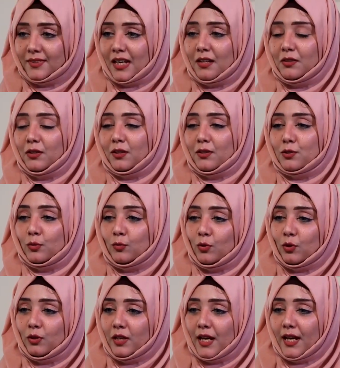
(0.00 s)
كانوا يقسموا
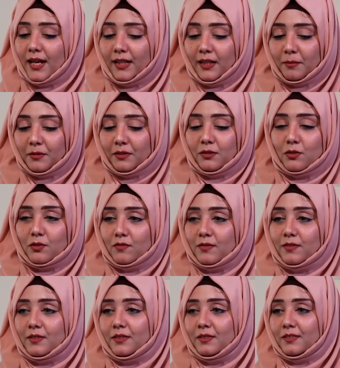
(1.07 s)
كل حاجة بالنص
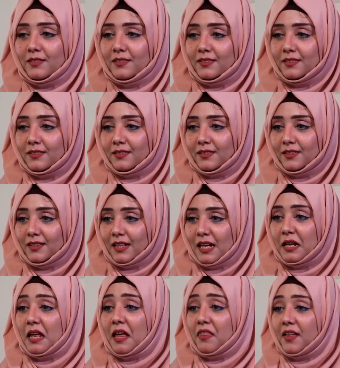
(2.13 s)
آه.
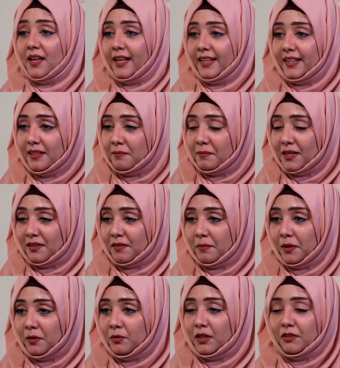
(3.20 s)
الأضاحي لما
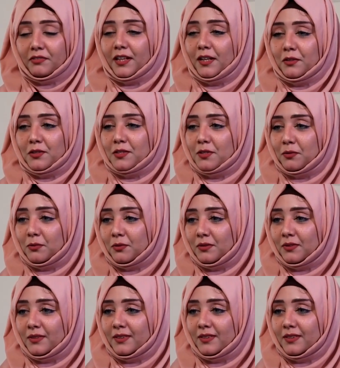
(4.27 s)
يذبحوا كيف كانوا يسووا؟